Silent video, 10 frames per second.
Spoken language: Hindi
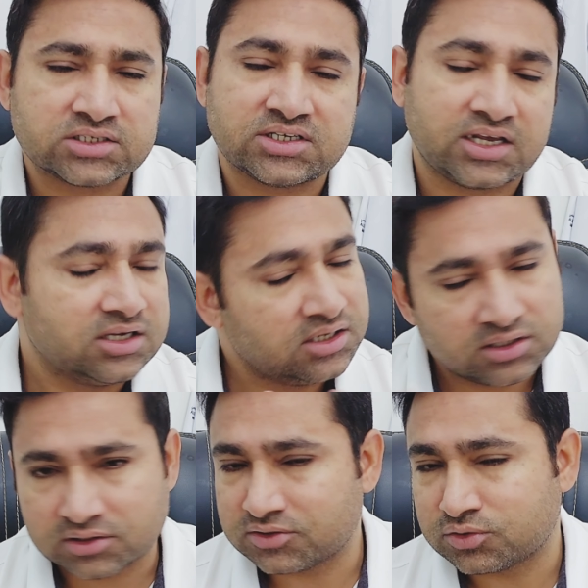कहाँ से आई
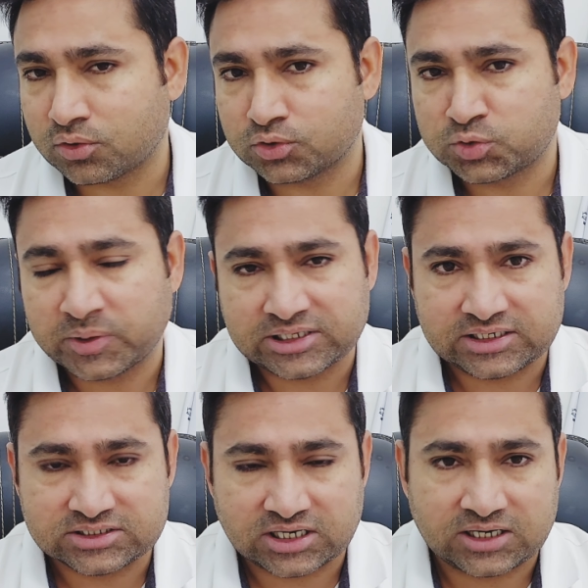किसी को कुछ पता
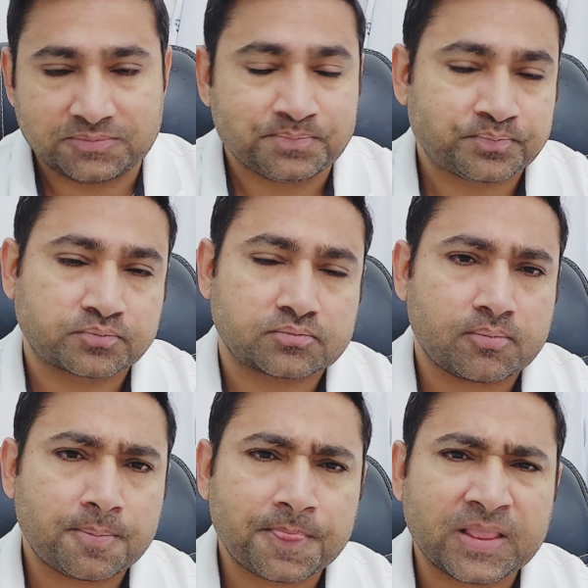नहीं चला
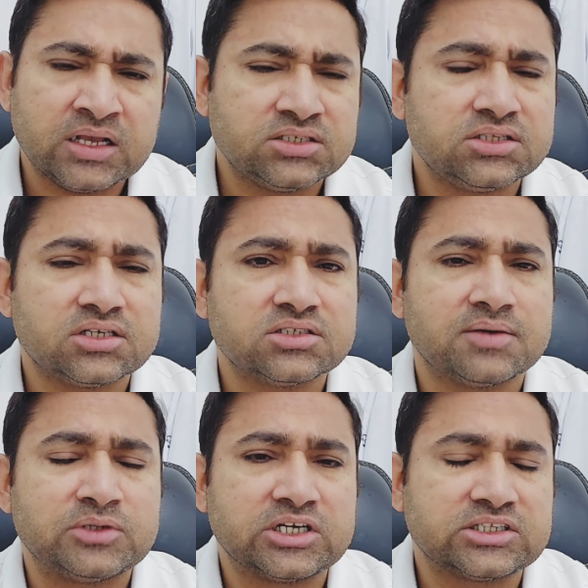इसी तरह से
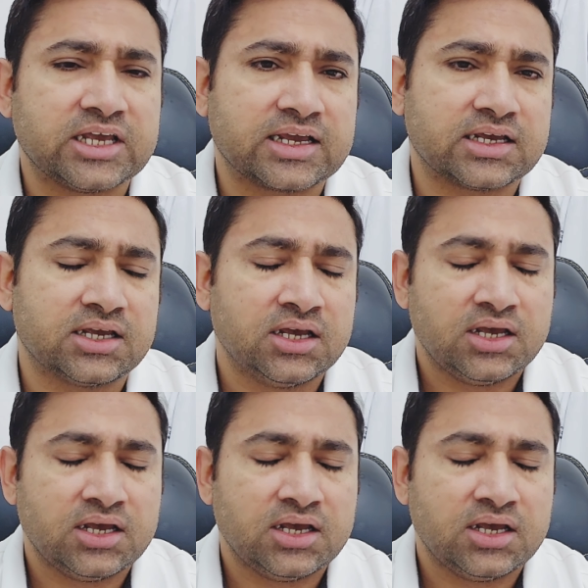हम देखते हैं कि